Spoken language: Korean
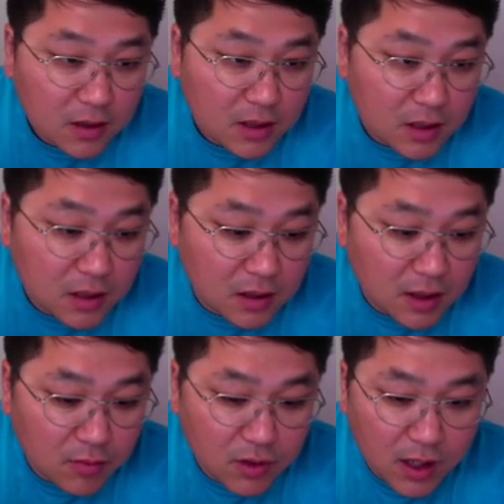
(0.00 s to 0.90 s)
있기
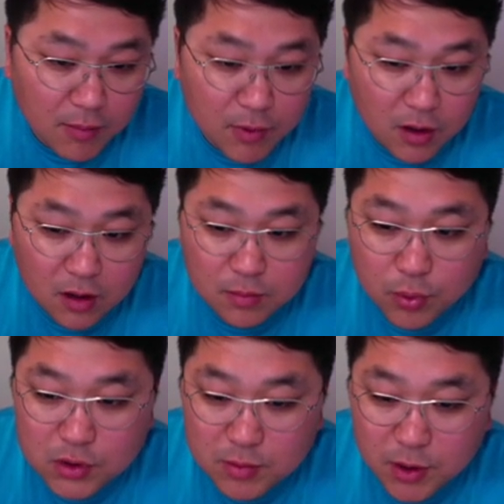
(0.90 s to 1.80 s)
때문에 한번
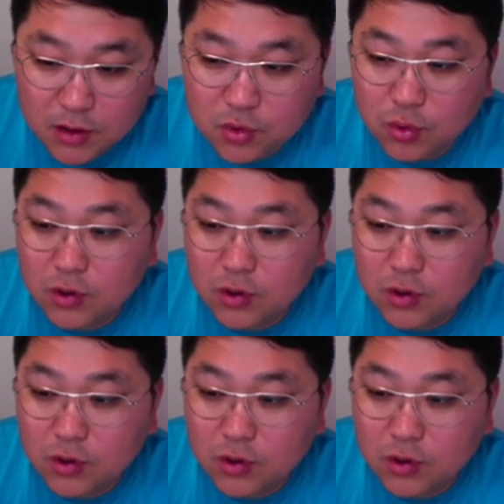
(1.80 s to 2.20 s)
보시면 좋을